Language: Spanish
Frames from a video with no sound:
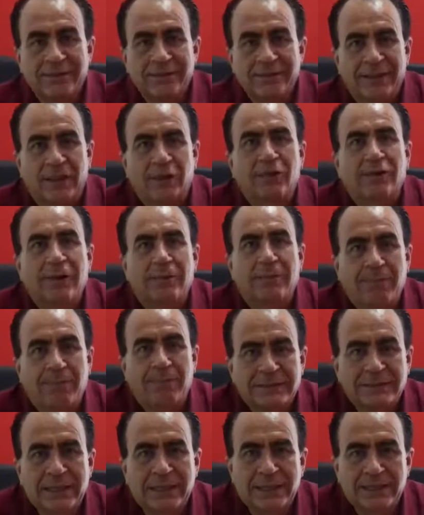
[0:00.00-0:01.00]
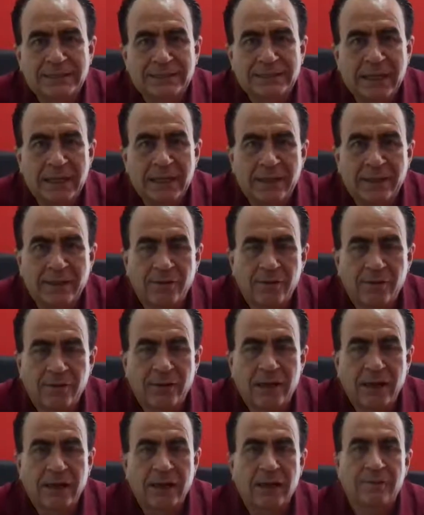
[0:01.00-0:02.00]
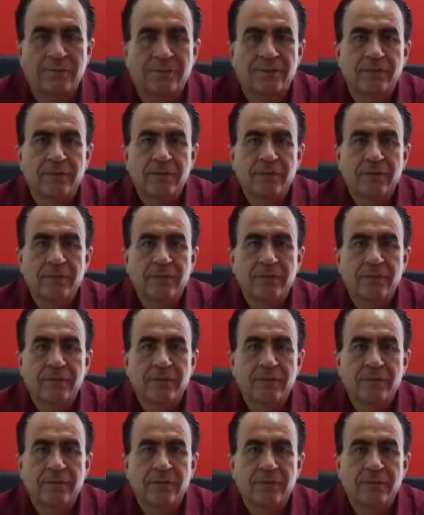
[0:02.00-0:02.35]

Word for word: de lo que pasa en esta área de CONCACAF,